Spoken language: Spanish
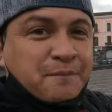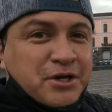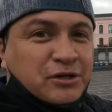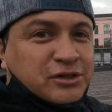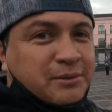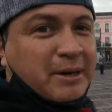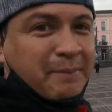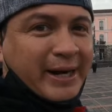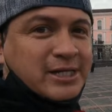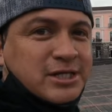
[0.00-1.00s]
mío se ve el
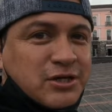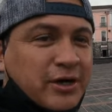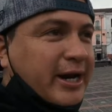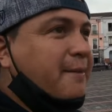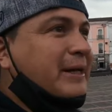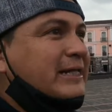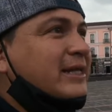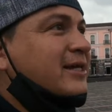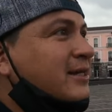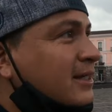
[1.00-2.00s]
panecillo
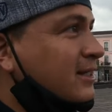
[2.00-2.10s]
claramente.